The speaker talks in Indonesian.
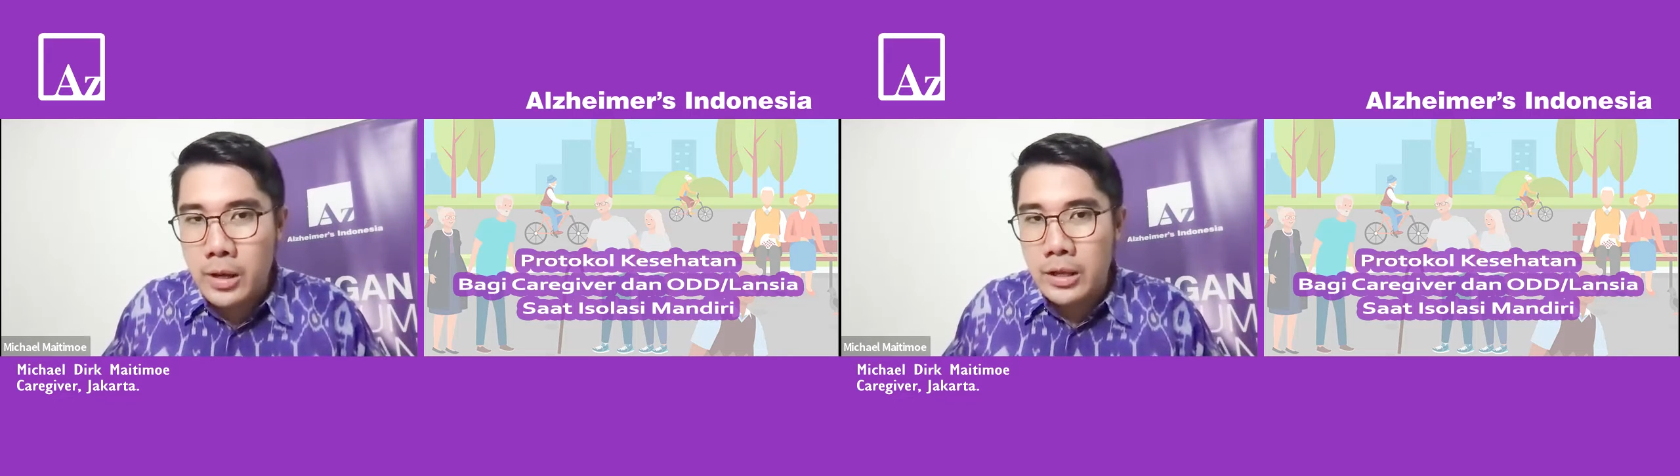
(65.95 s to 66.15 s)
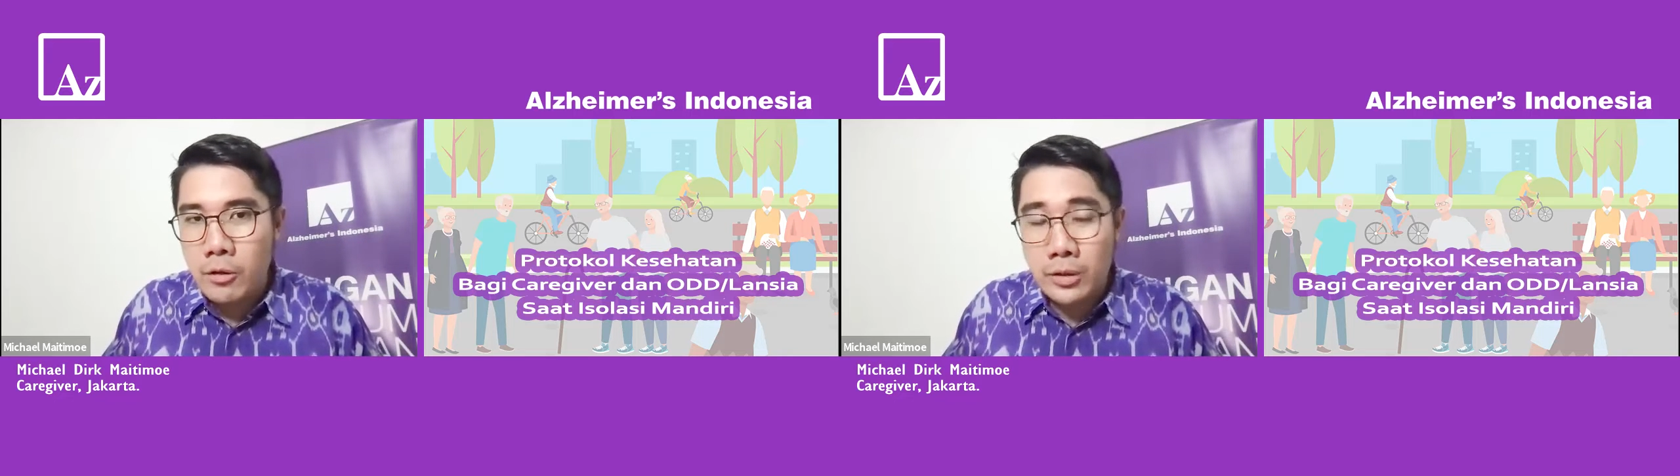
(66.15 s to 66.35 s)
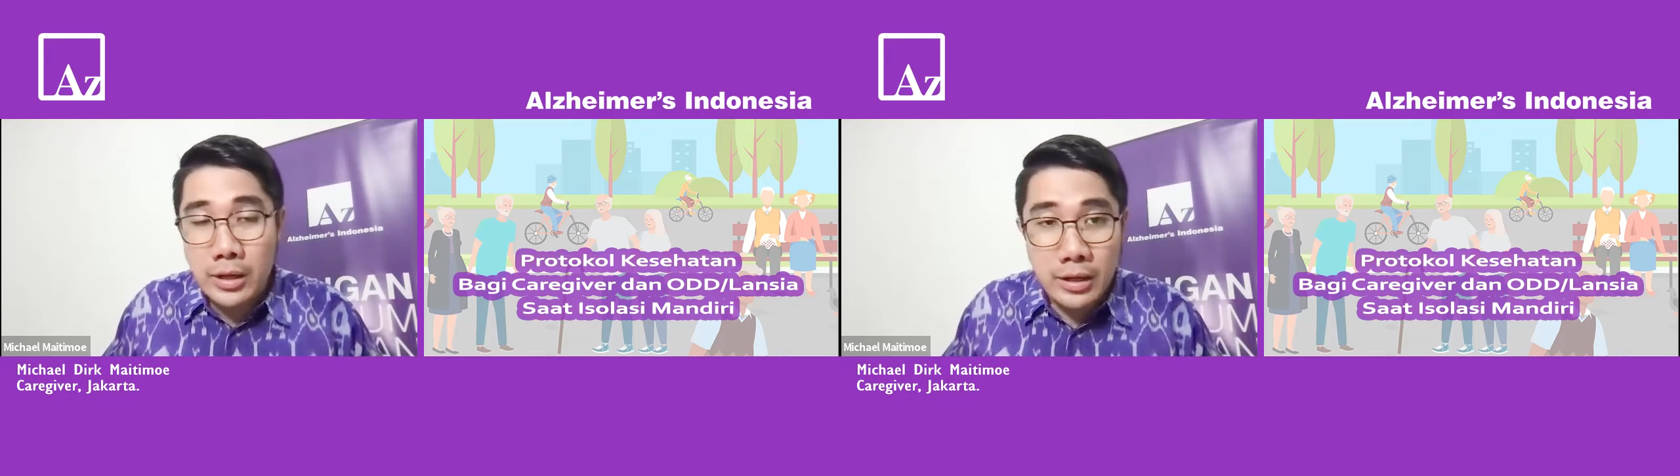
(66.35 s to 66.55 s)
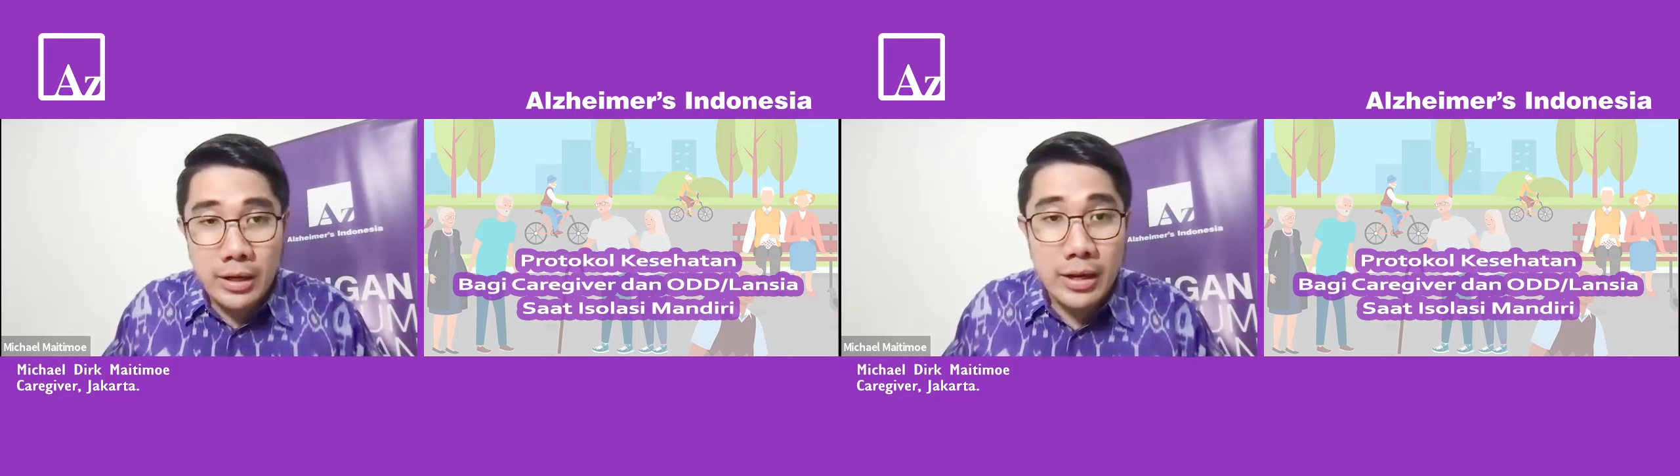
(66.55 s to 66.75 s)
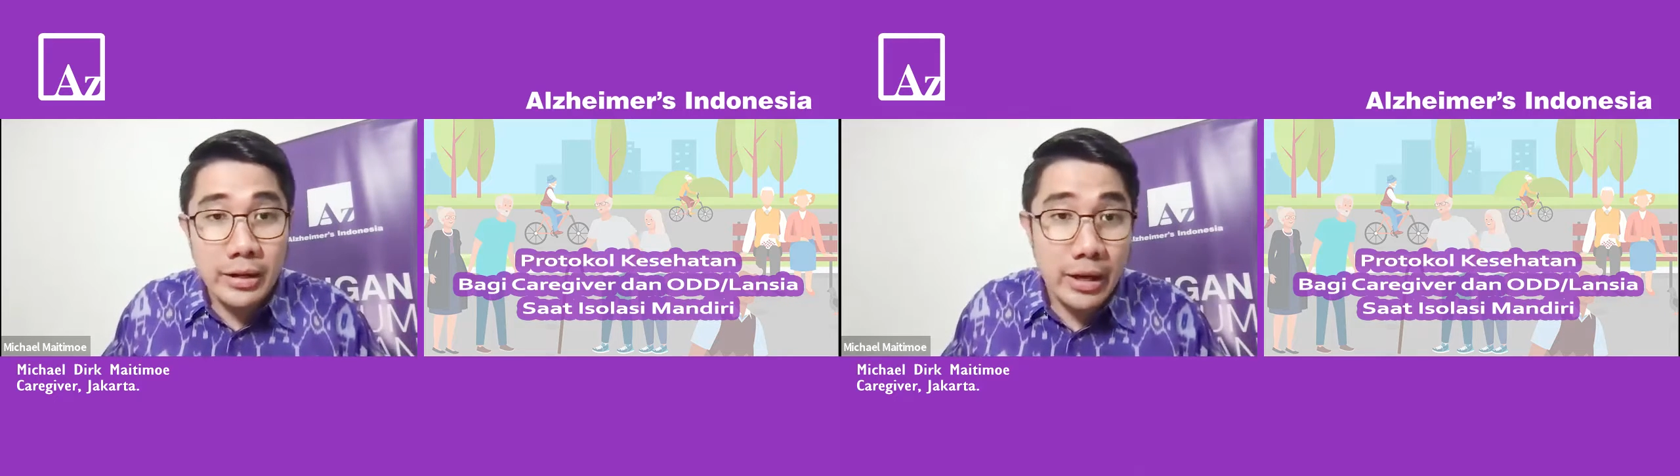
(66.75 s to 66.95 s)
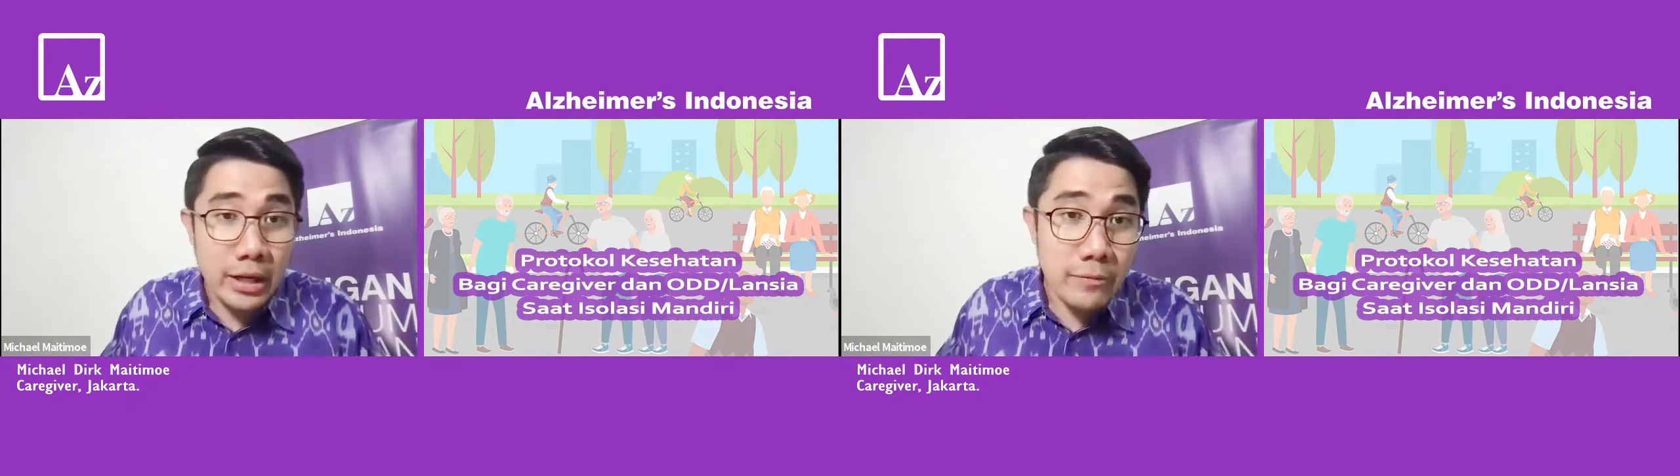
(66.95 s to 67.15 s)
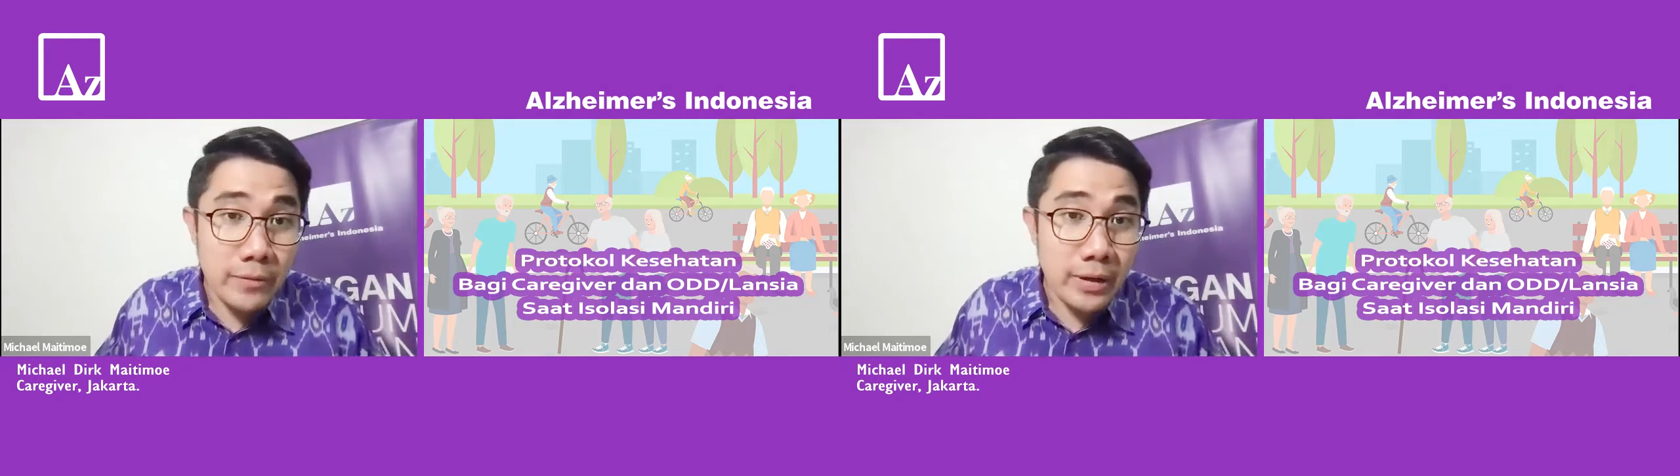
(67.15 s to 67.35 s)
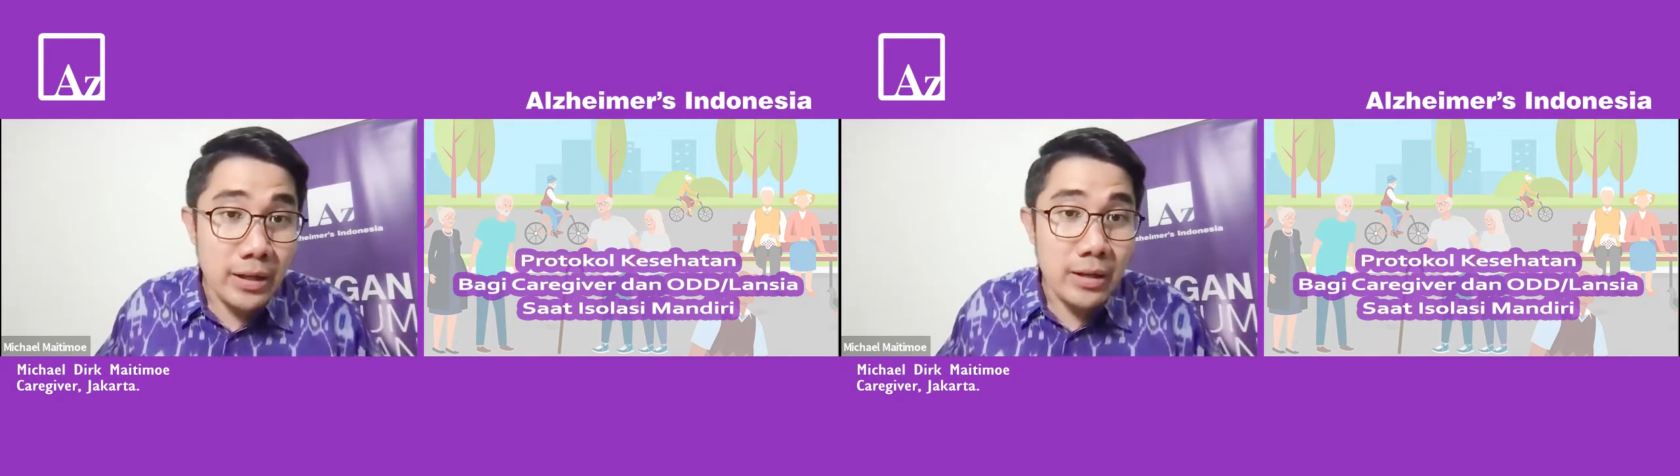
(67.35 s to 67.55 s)
baik ODD dan
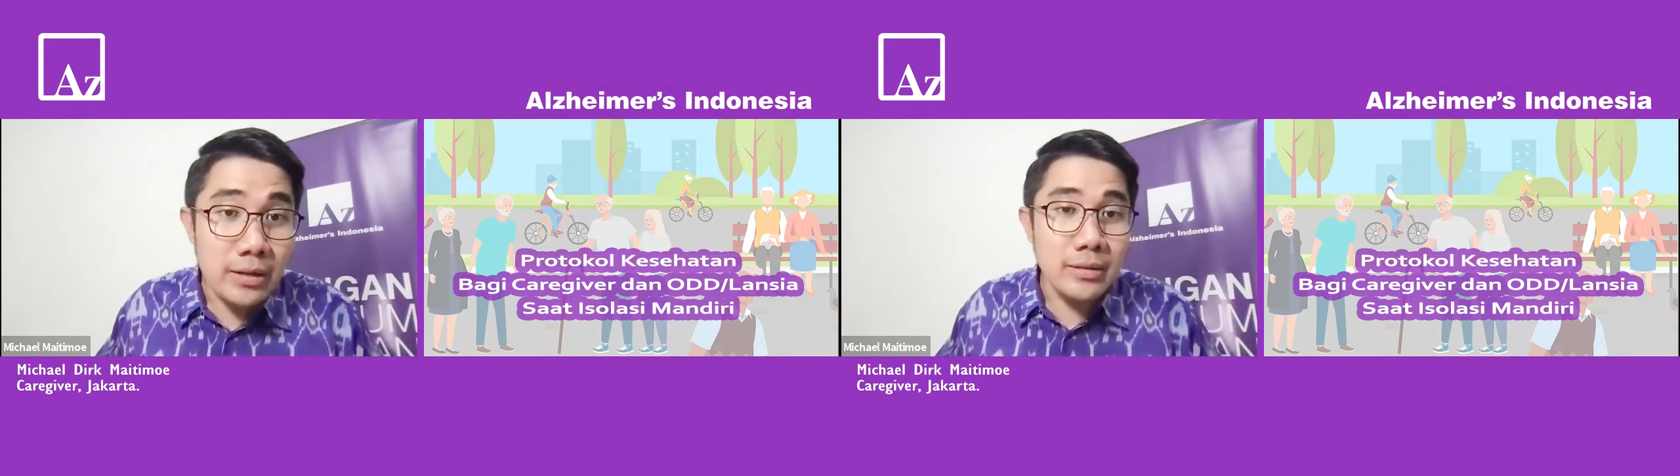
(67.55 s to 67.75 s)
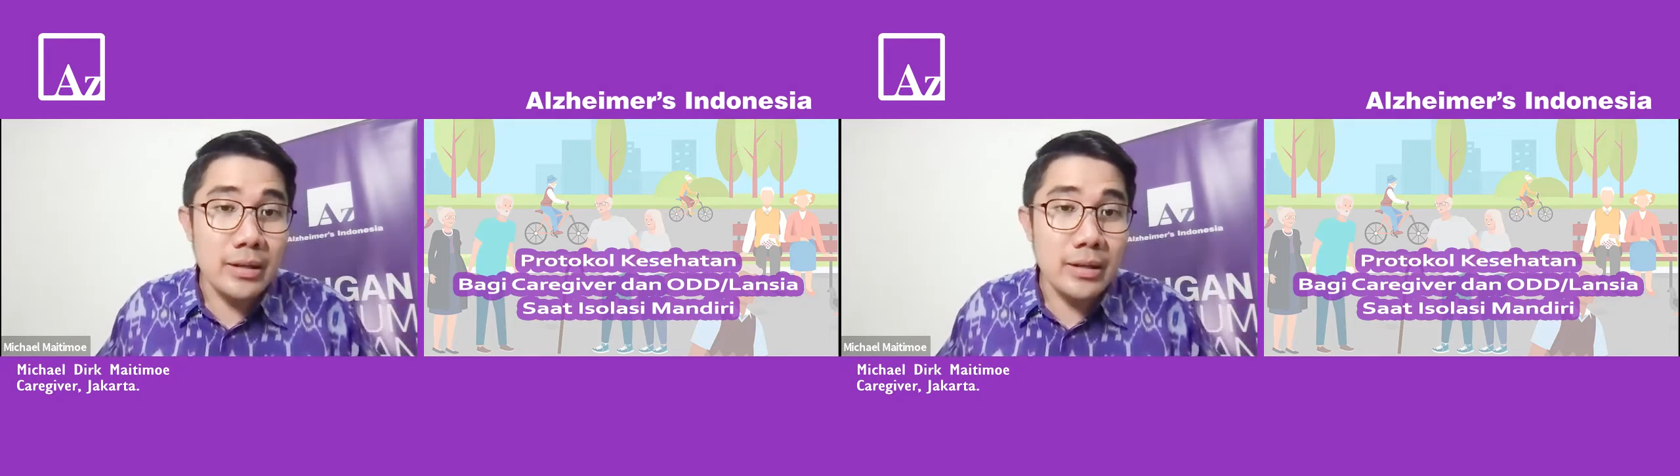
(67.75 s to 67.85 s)
caregivernya.